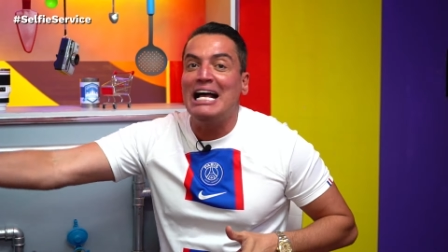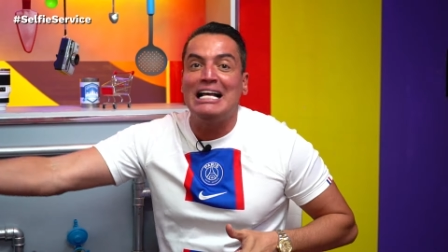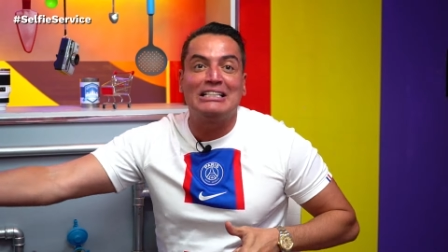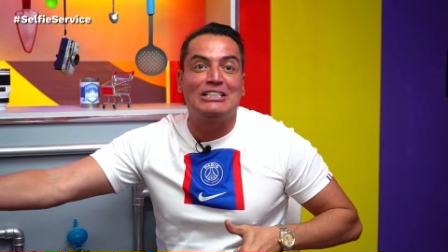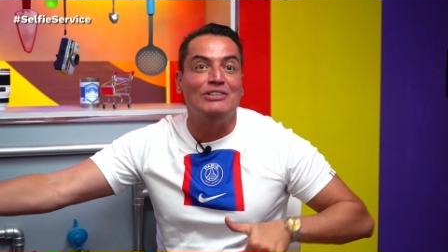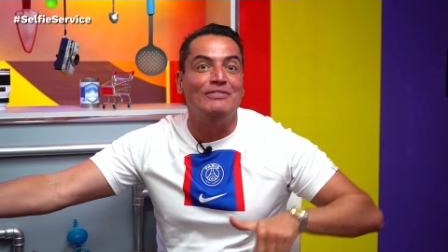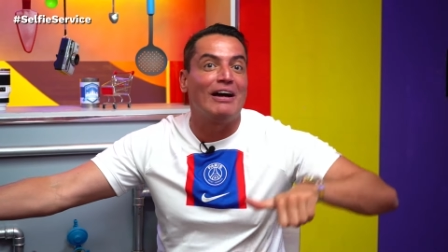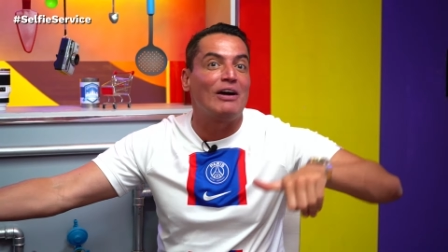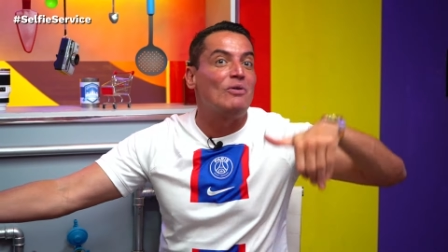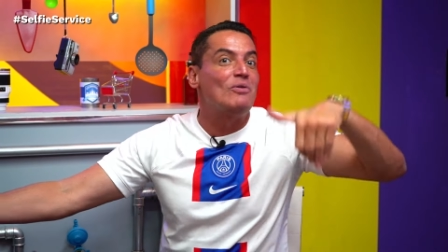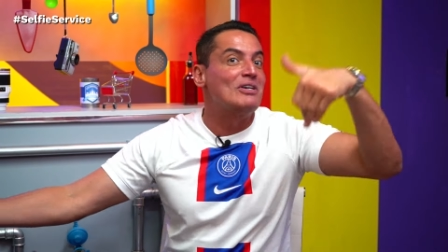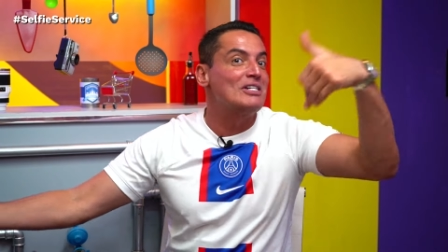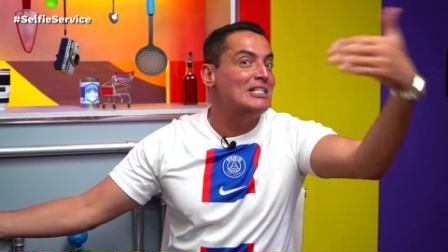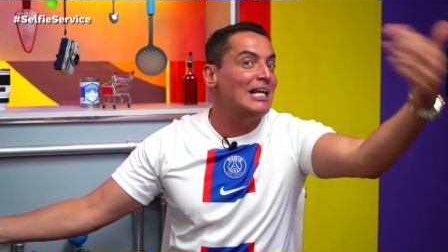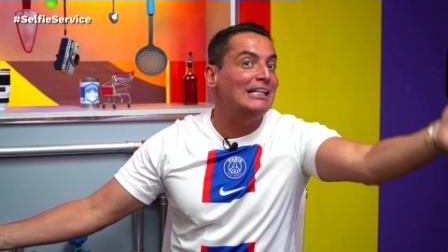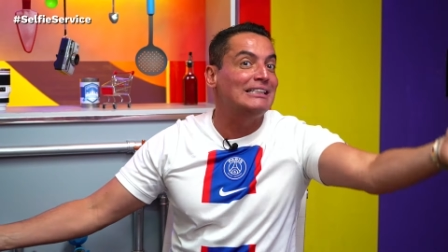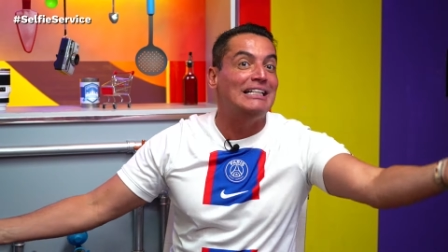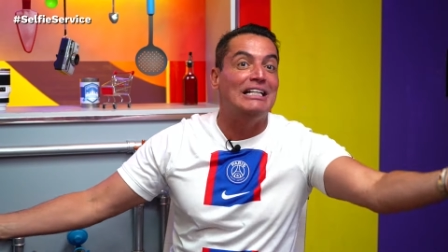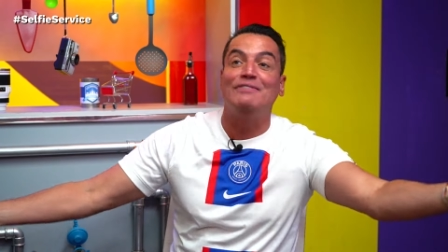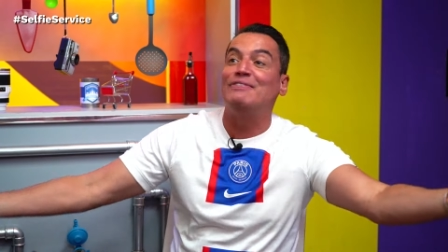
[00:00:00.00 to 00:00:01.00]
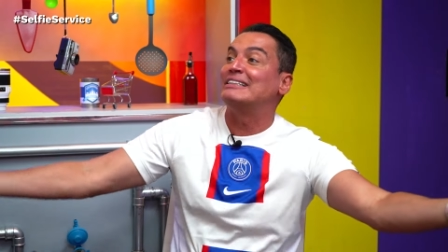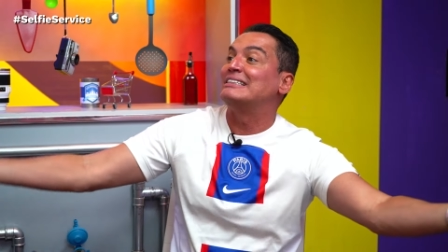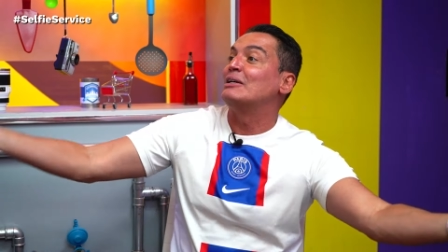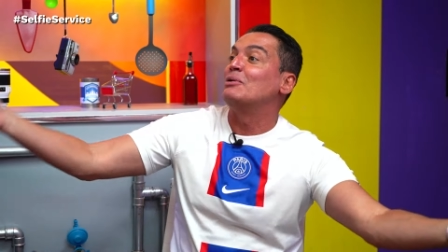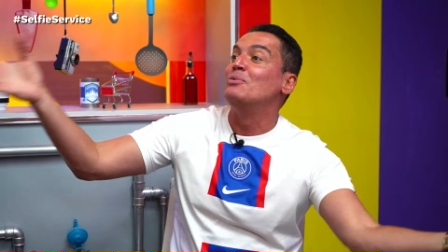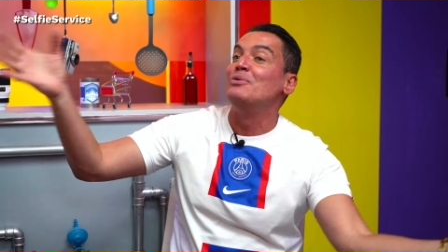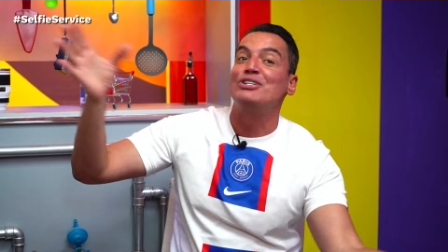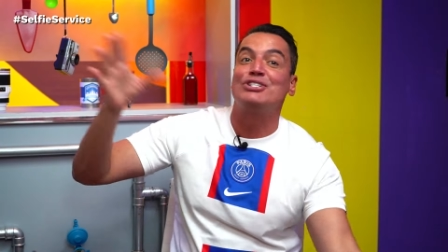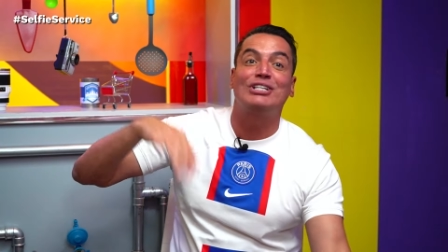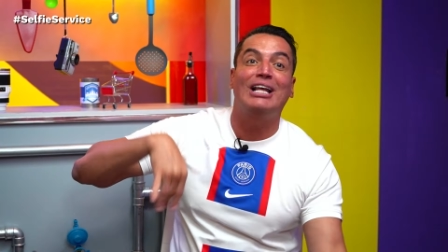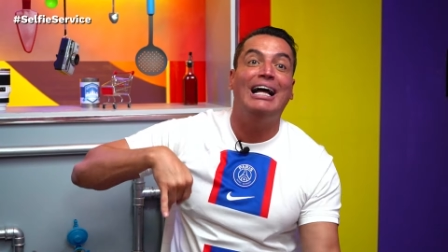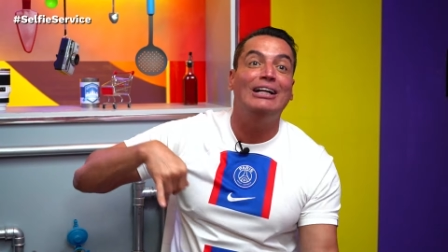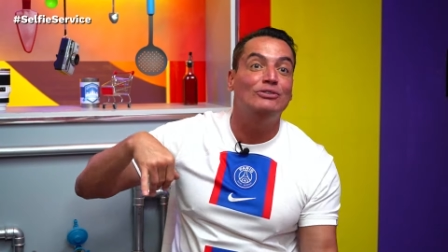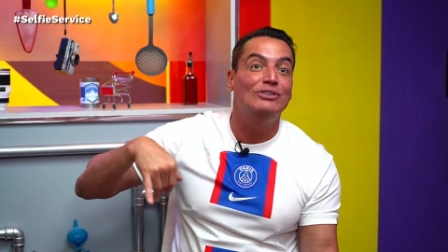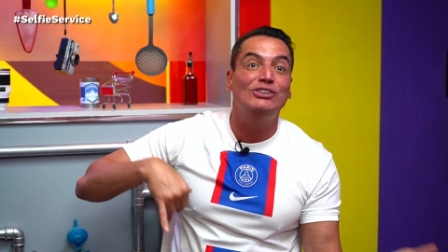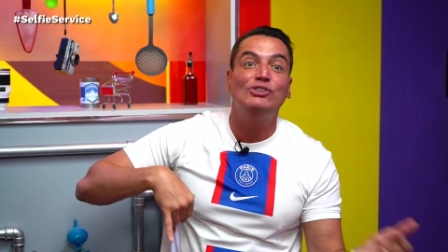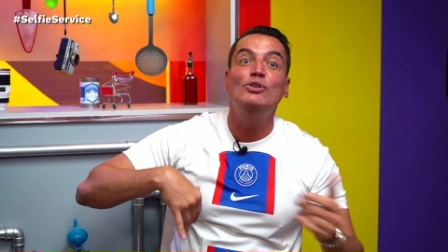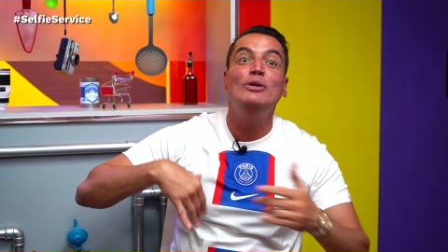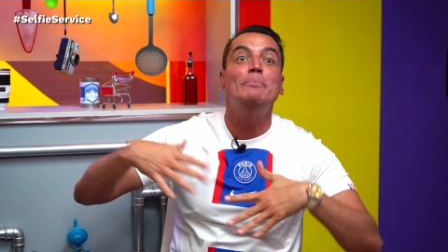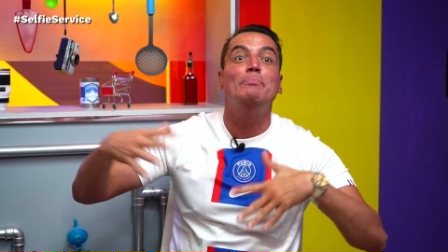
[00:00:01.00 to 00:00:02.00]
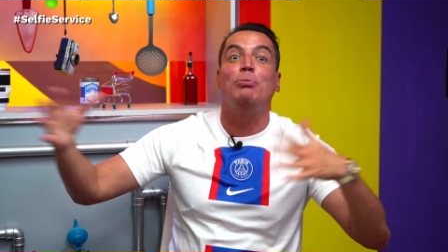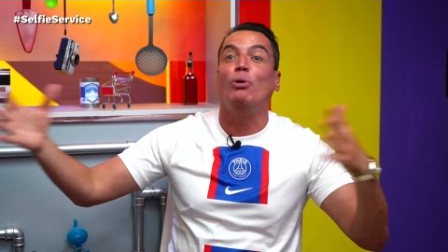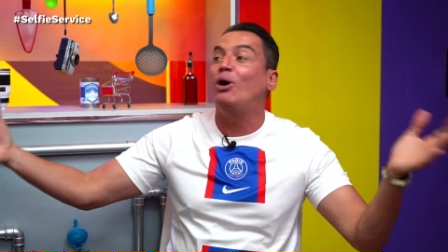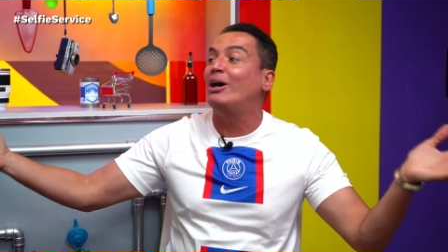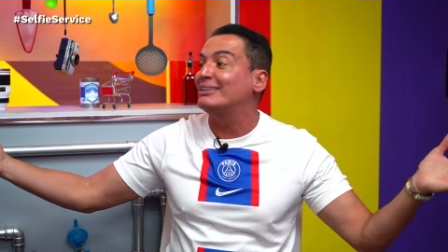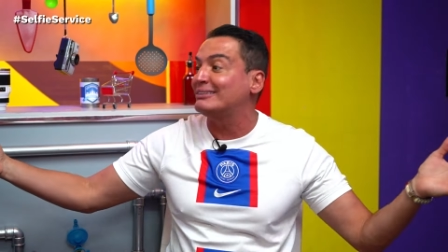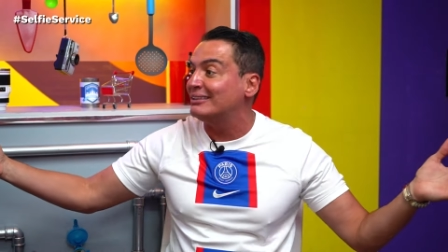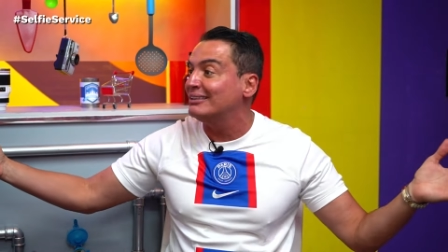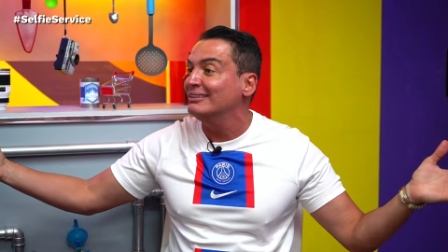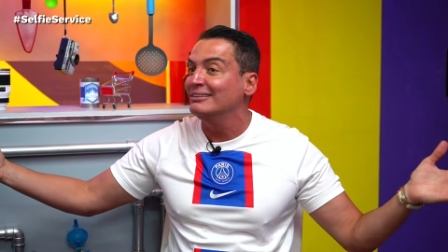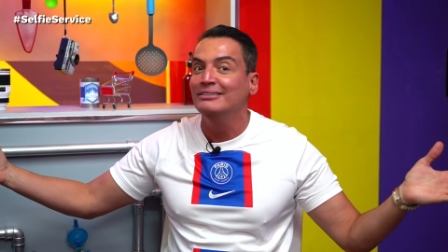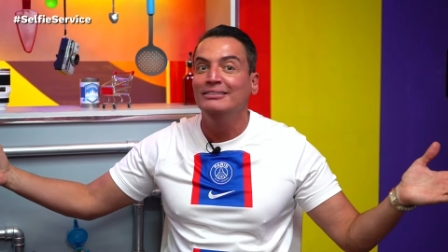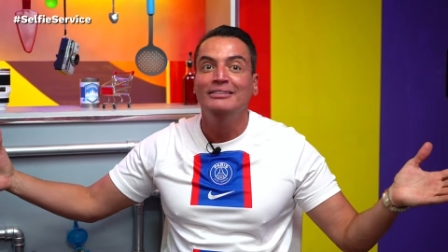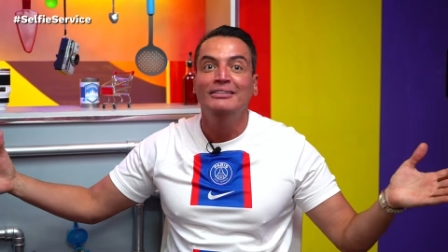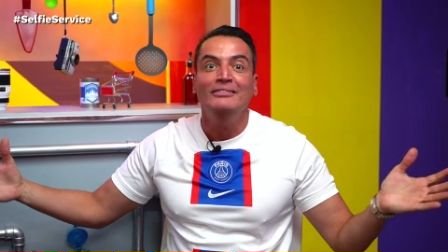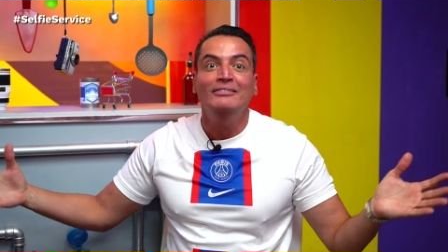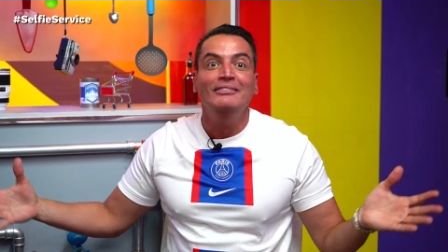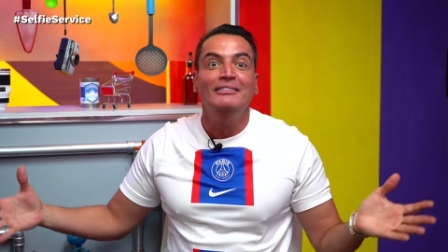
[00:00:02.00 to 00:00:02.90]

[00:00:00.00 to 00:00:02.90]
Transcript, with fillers: se não vai conquistar, se ele vai ser conquistado, isso não importa. O que ele vai fazer